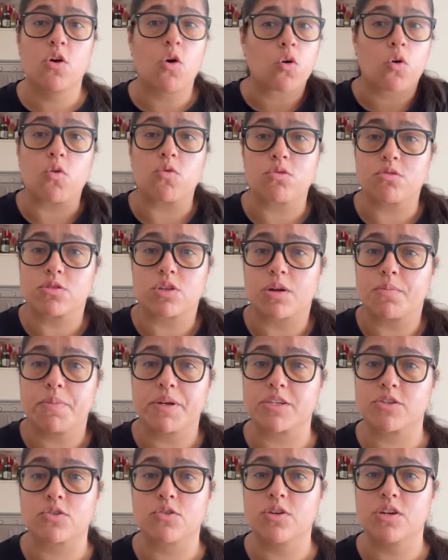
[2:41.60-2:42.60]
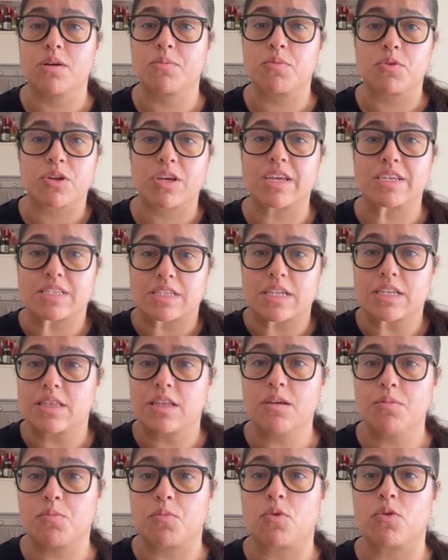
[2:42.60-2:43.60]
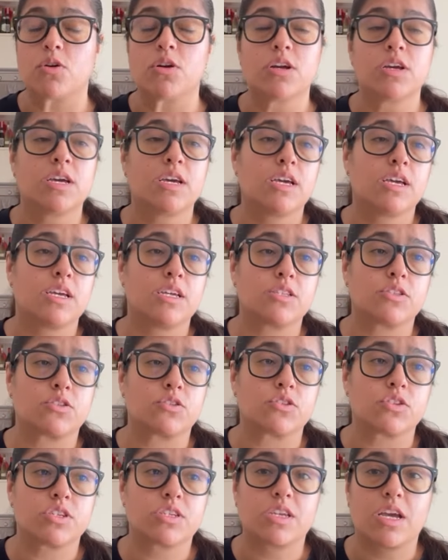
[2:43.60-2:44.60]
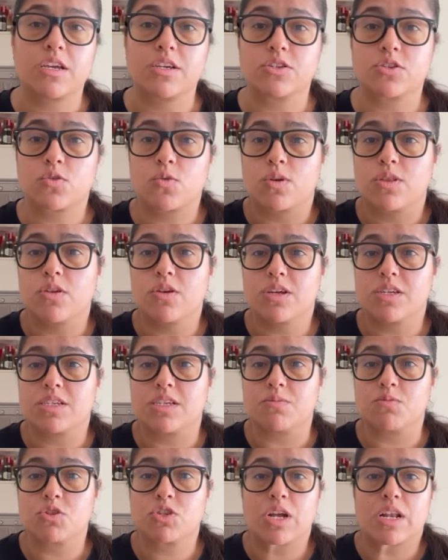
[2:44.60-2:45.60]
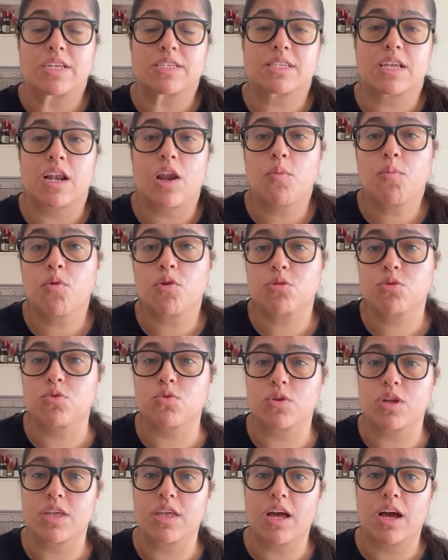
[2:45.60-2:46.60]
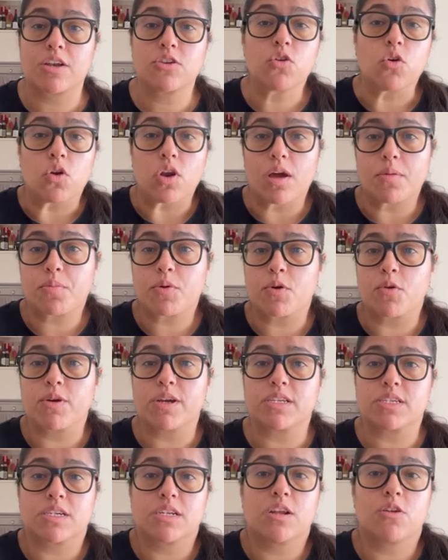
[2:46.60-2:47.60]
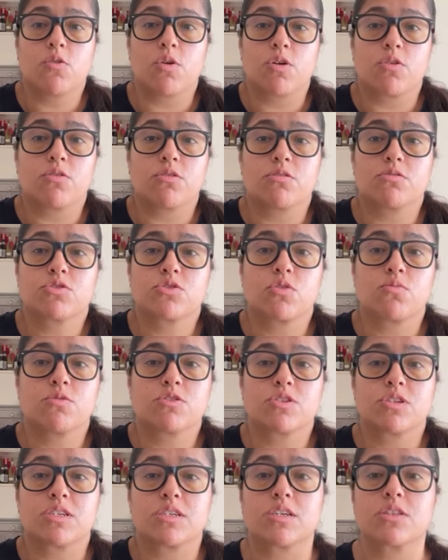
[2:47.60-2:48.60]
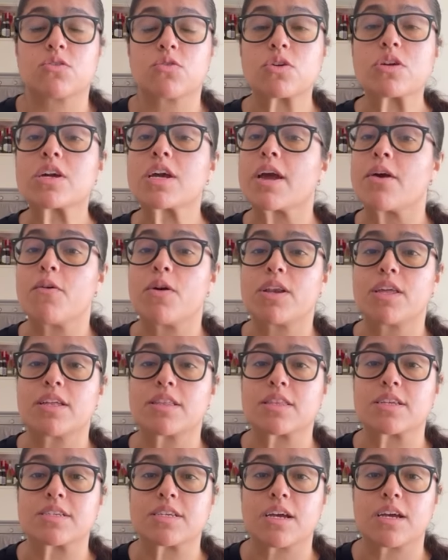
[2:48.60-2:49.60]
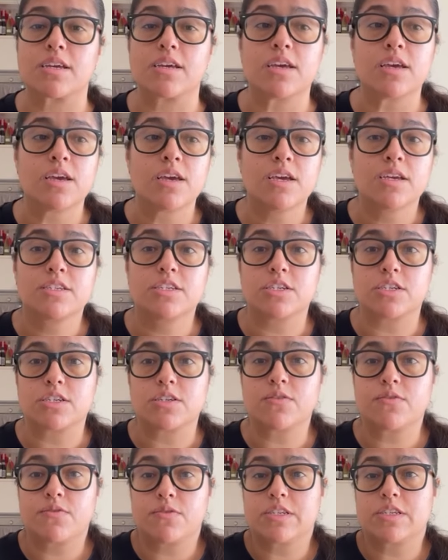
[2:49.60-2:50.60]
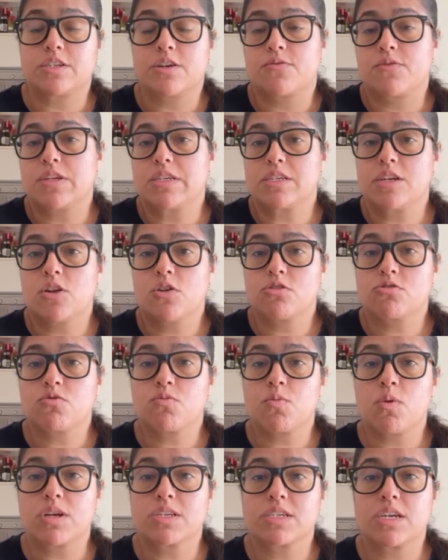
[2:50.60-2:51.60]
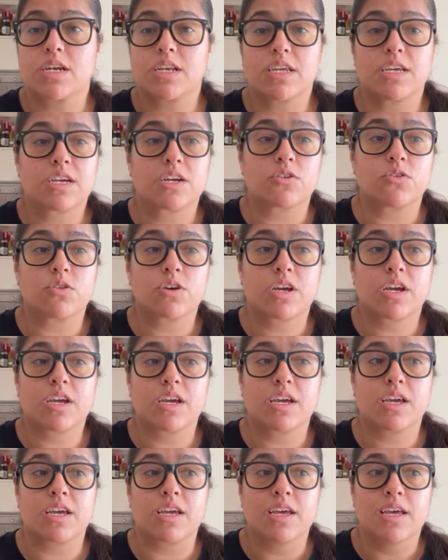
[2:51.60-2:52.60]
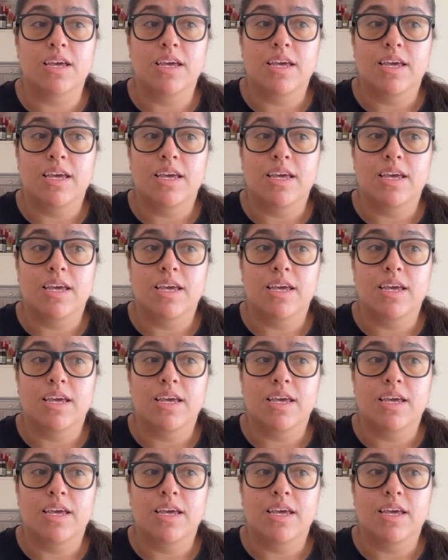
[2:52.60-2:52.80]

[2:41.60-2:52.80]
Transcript: o cobró otra persona, porque este tipo. Entonces ahí es cuando decimos se les da la oportunidad, no la aprovechan y luego somos diciendo qué variantes hay. Jeffrey sí lo supo hacer y creo que,